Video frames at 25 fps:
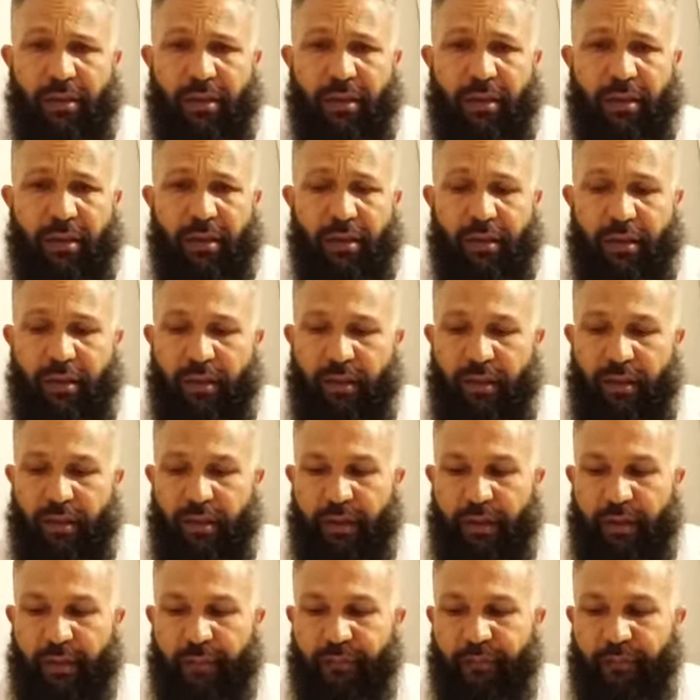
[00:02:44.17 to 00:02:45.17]

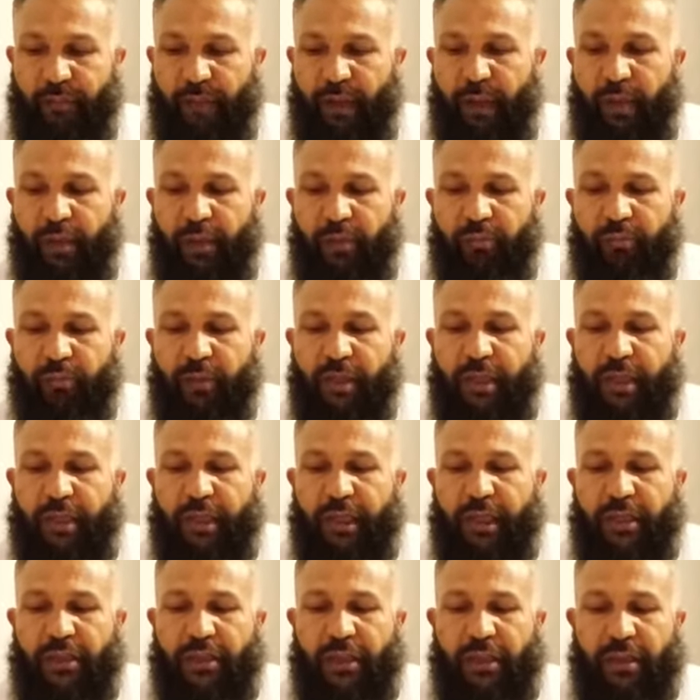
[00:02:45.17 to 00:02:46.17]
Ee,
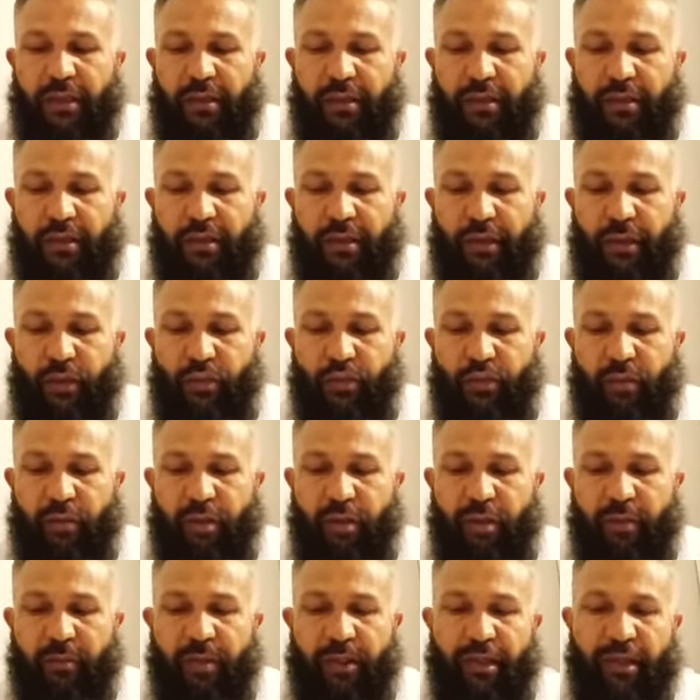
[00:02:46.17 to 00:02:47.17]
Medine hicret ettikten
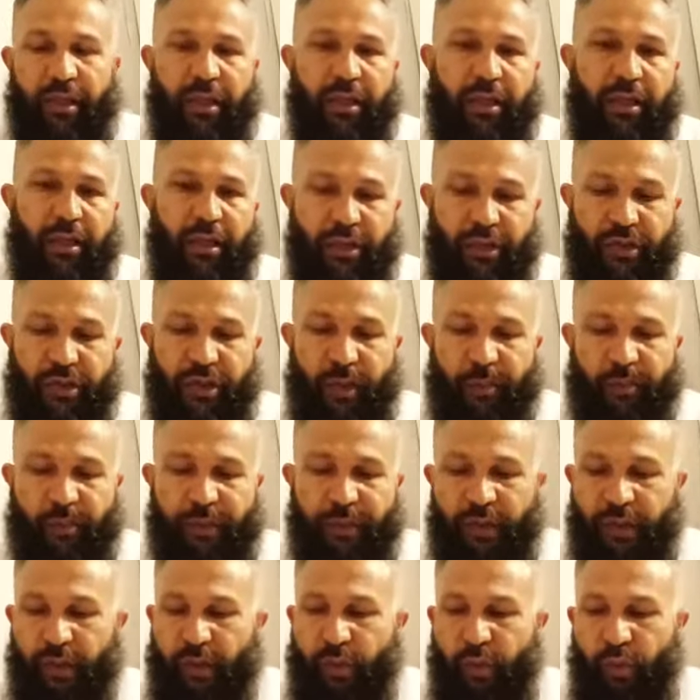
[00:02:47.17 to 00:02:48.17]
sonra da bir kere hac
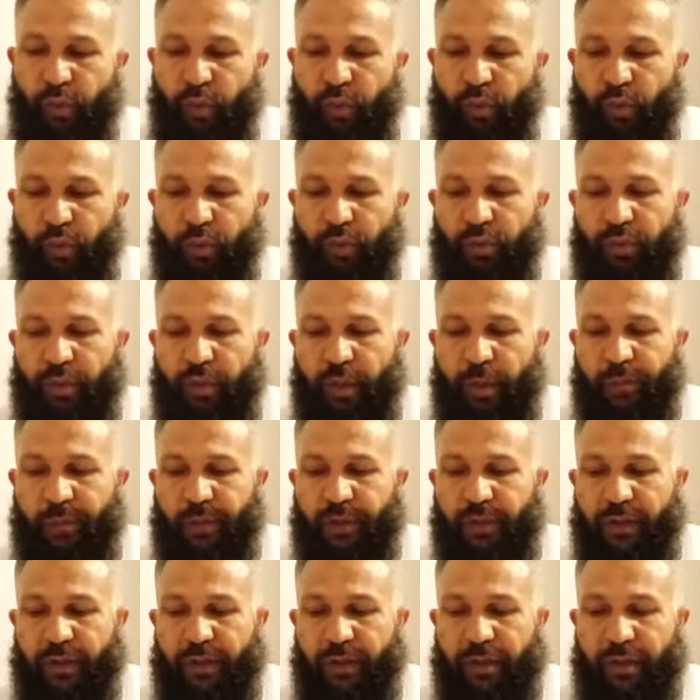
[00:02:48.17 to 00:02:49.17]
yaptı. Onun
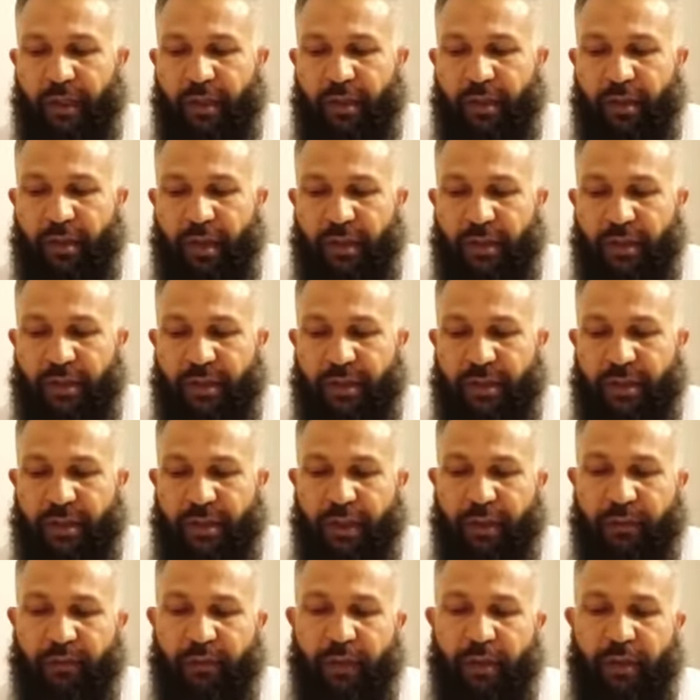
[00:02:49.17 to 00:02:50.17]
yaptığı tek hac
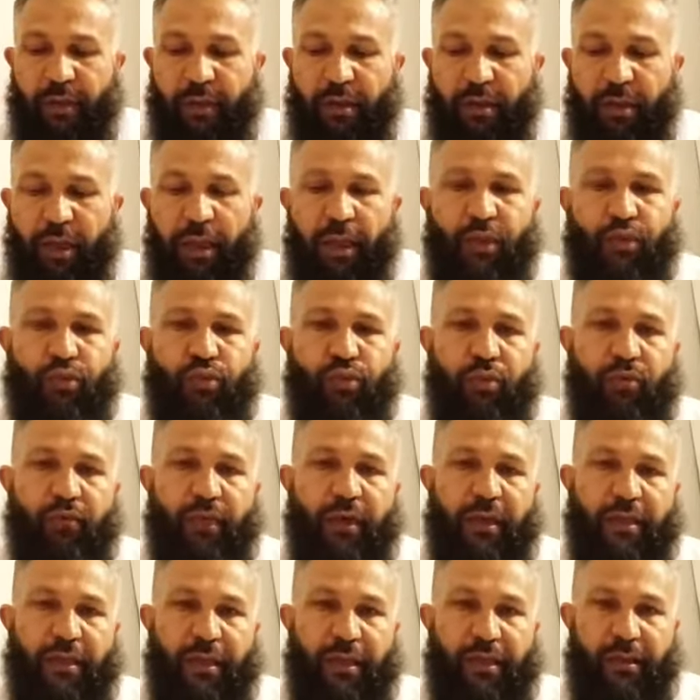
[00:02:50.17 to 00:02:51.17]
ise haccül
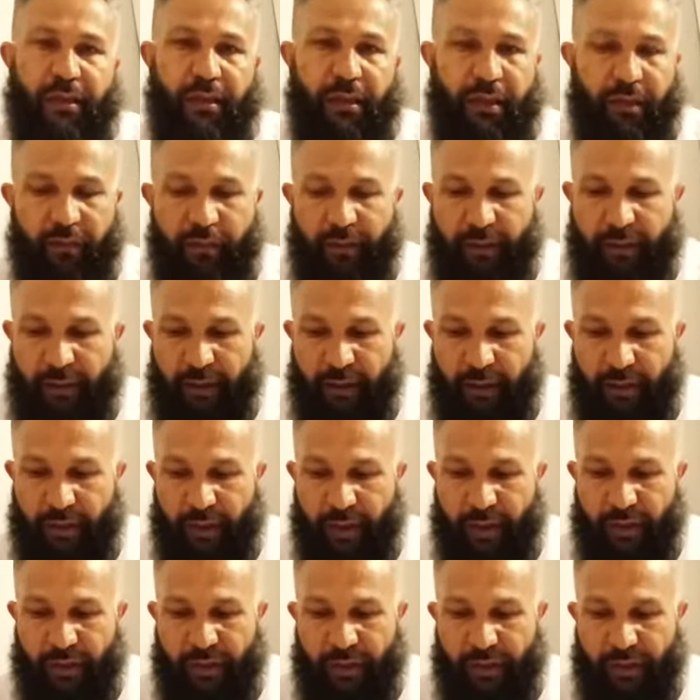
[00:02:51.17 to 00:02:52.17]
vedadır. Yani veda
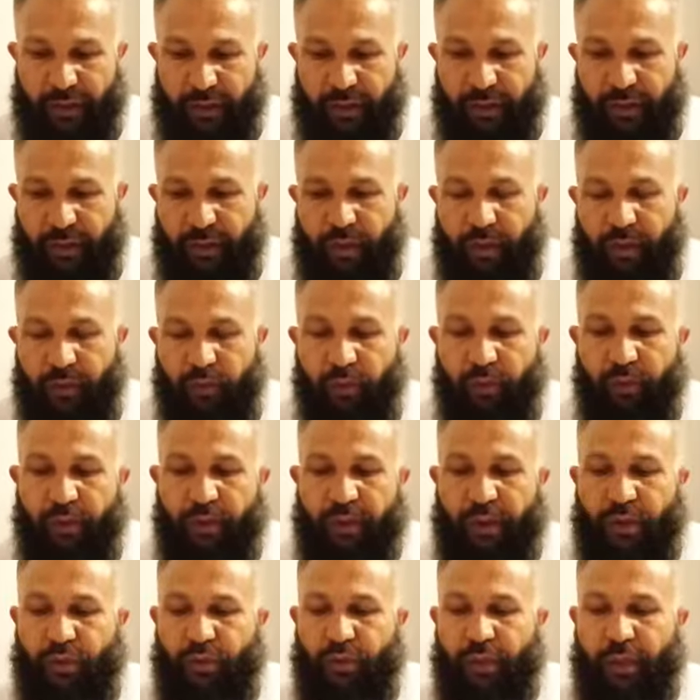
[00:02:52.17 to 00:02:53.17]
haccıdır.
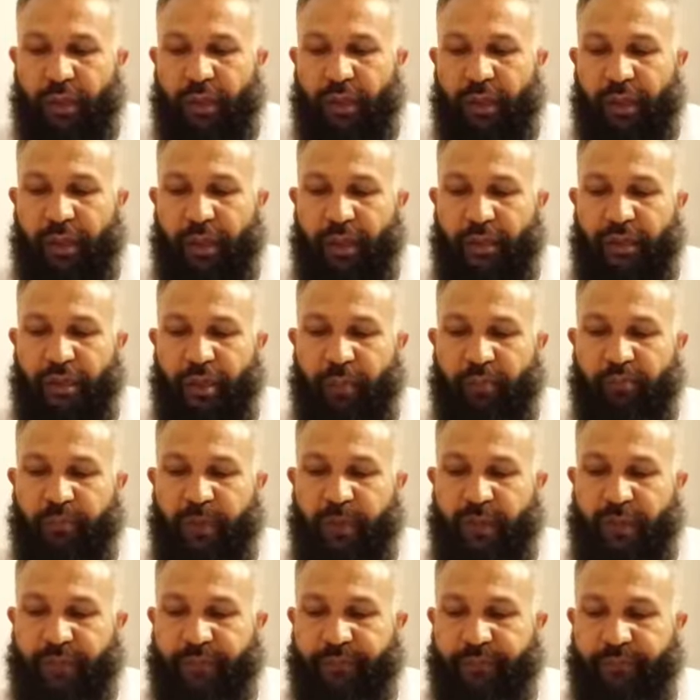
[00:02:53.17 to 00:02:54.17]
Bundan sonra da hac
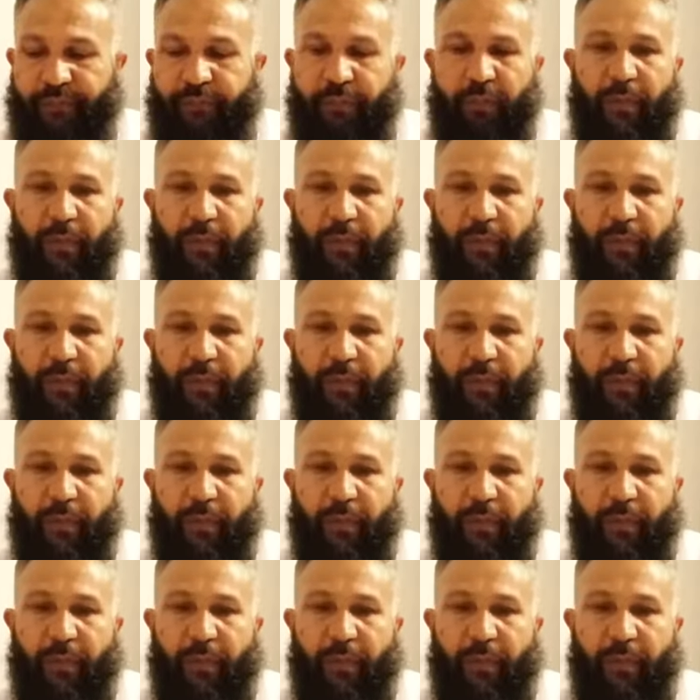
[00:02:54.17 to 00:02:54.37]
yapmadı.